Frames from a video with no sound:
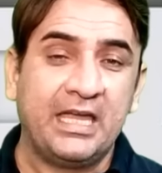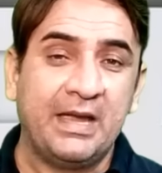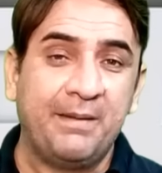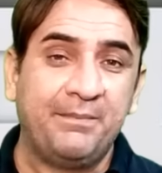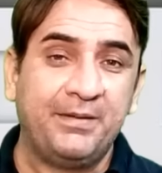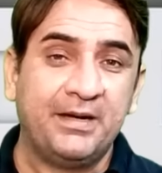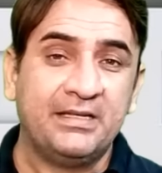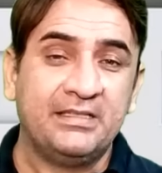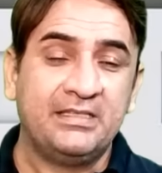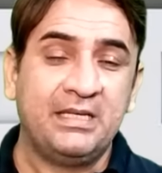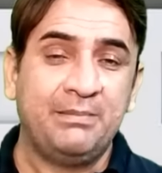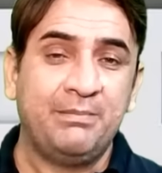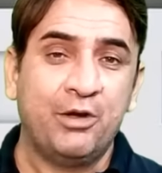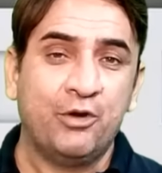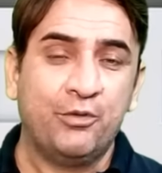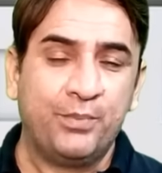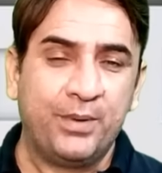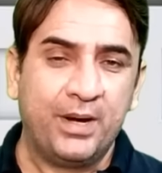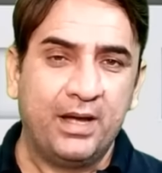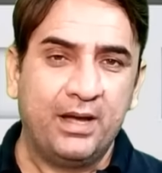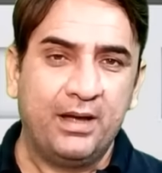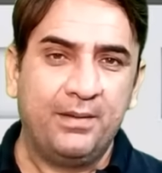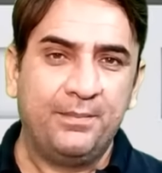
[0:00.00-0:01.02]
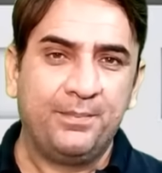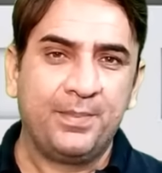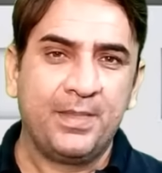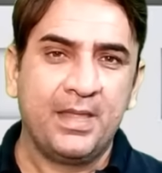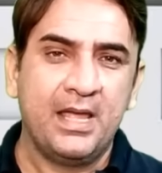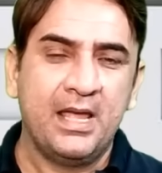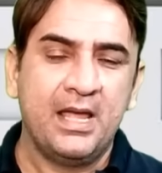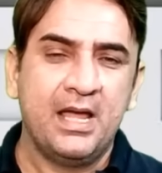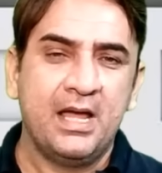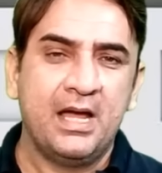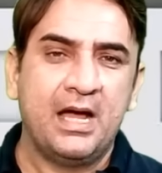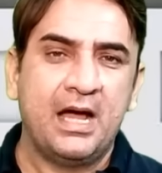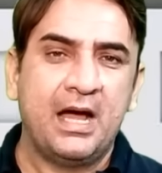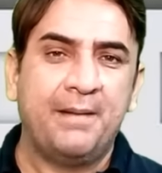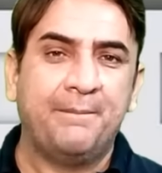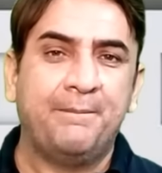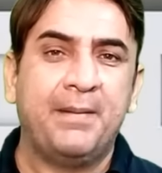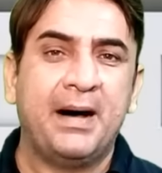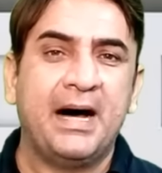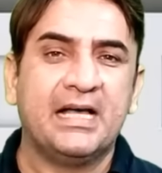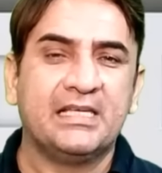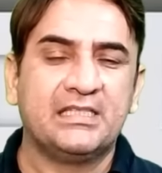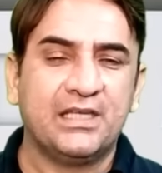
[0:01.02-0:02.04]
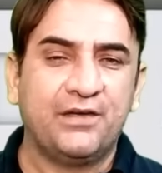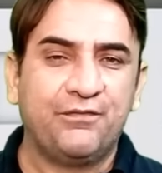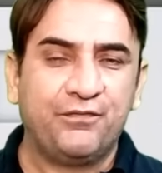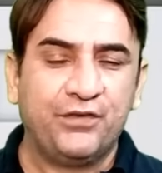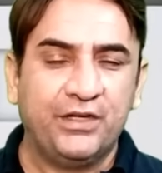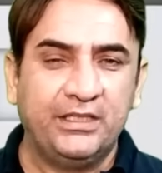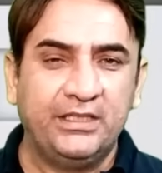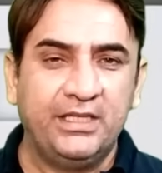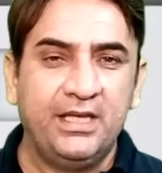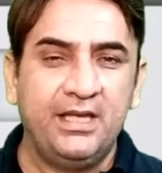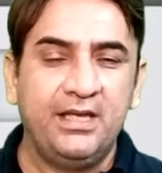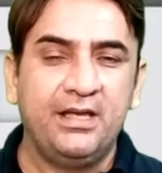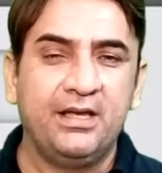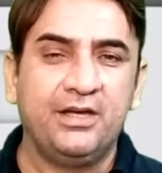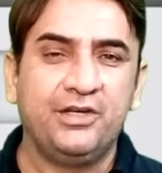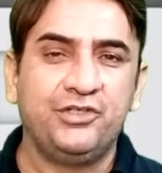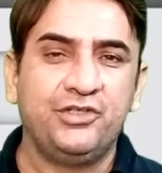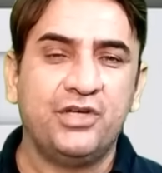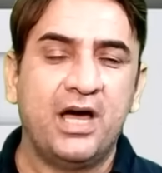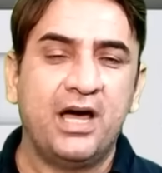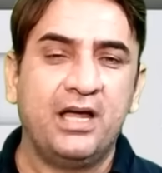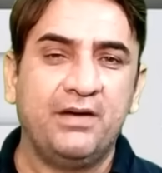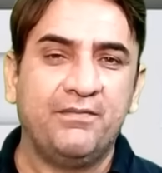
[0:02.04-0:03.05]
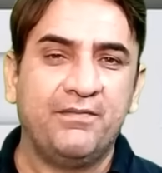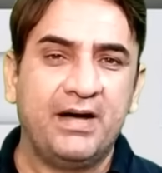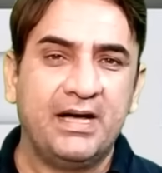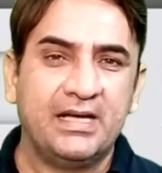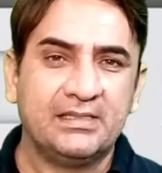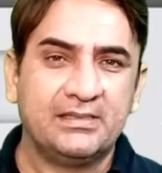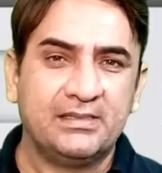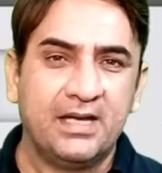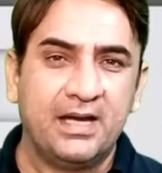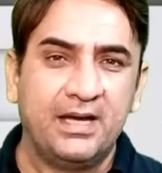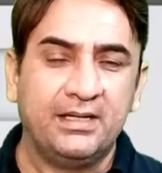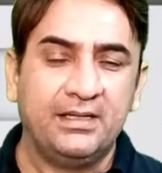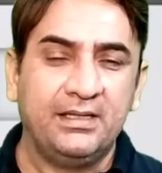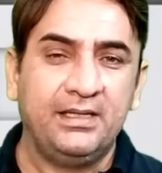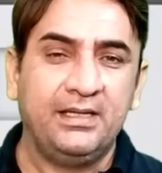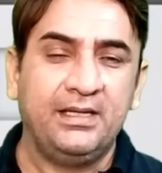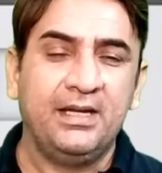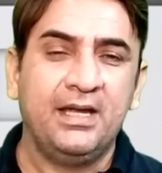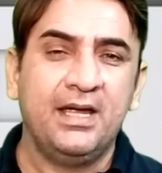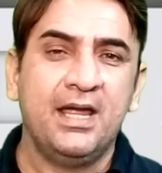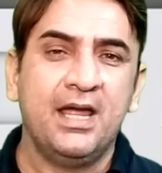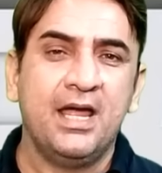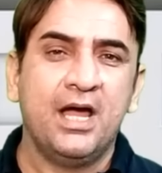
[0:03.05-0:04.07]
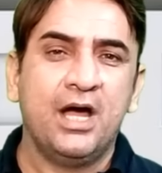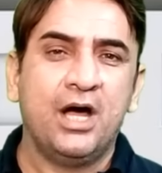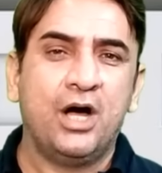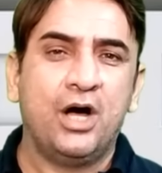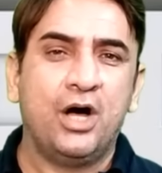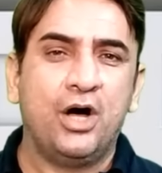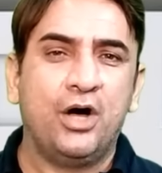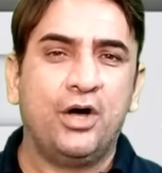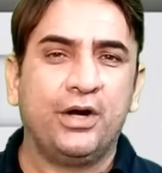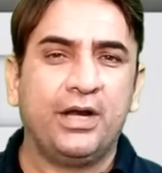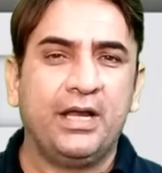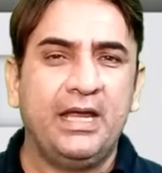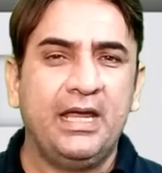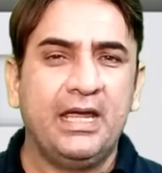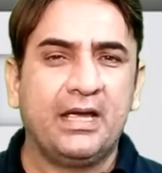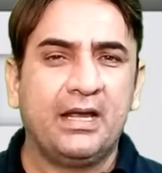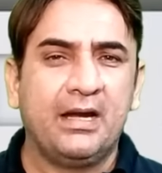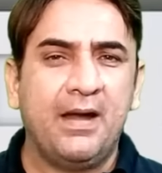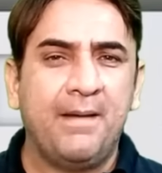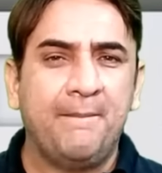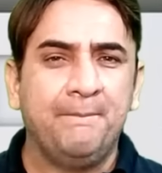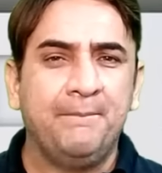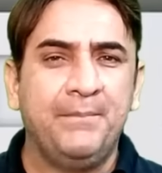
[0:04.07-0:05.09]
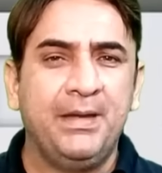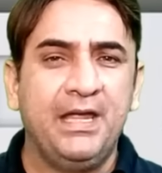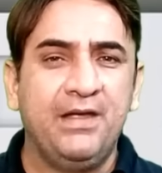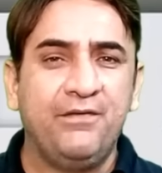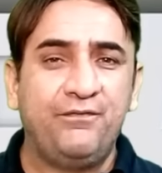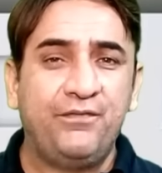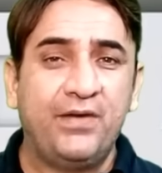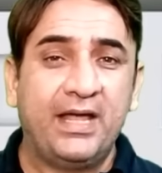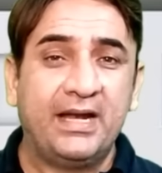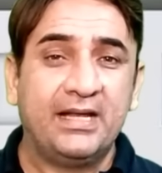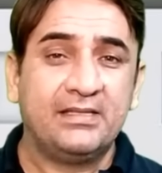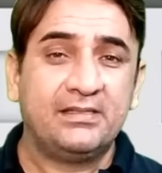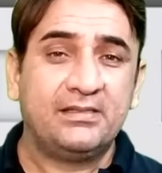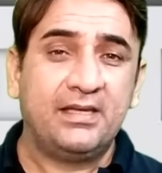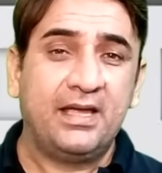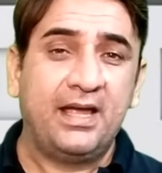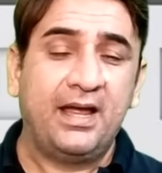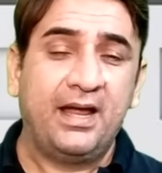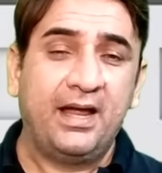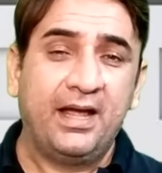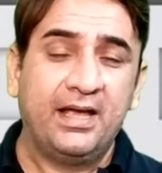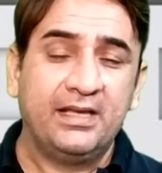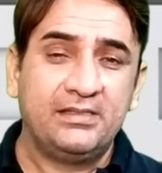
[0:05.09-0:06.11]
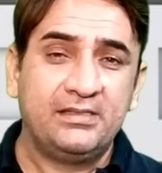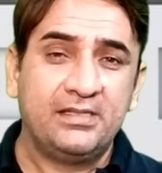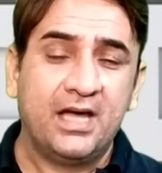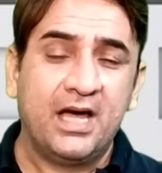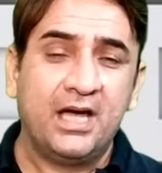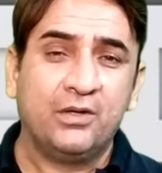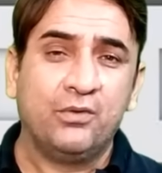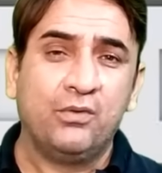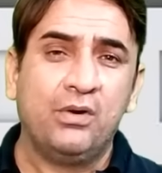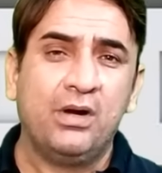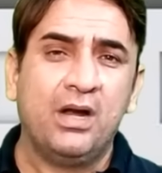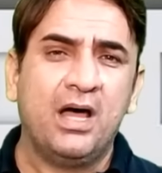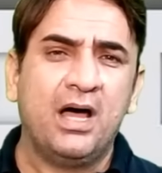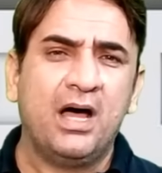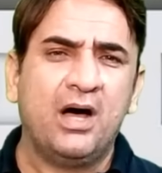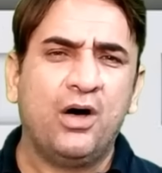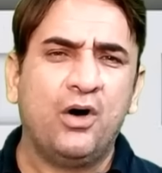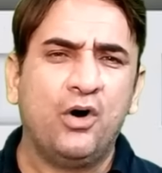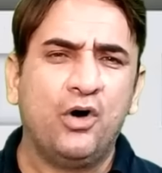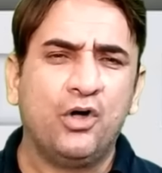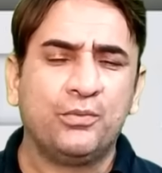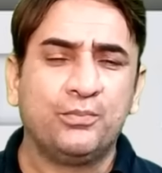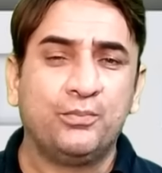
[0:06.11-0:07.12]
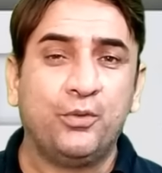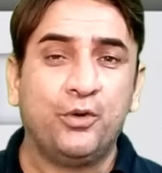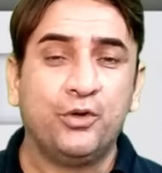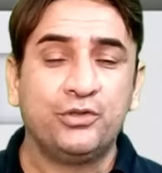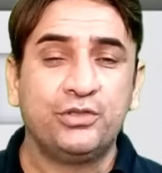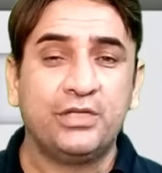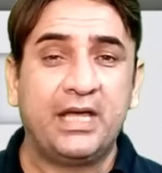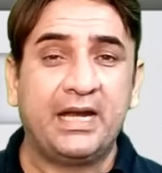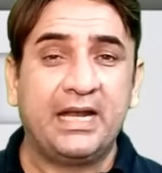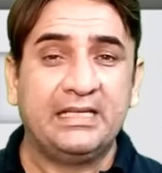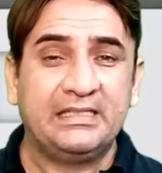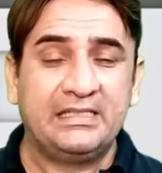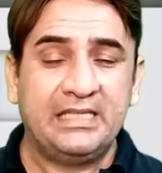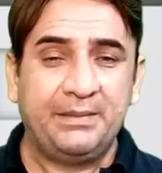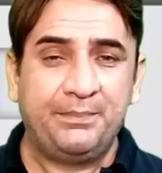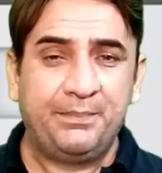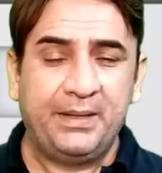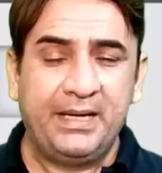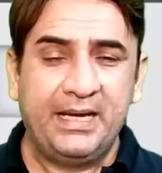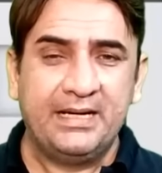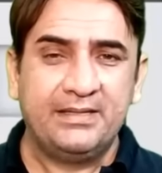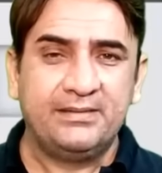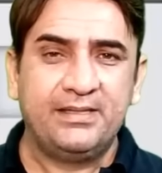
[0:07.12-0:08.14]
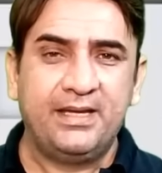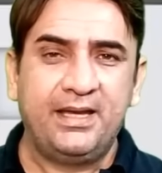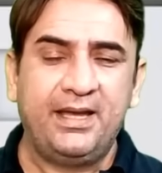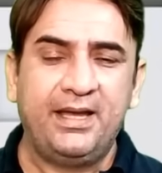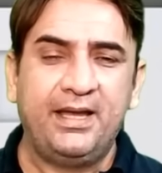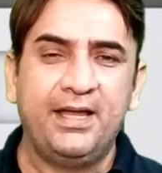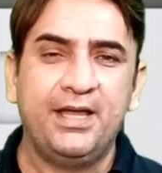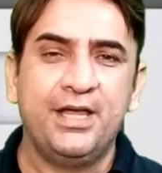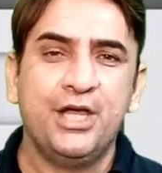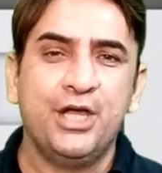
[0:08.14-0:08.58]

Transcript: कैप्टनसी में उभरा अब्बास अफरीदी शाहनवाज धानी और एक लंबी फहरस्त है एहसान उल्ला और बहुत सारे ऐसे प्लेयर्स हैं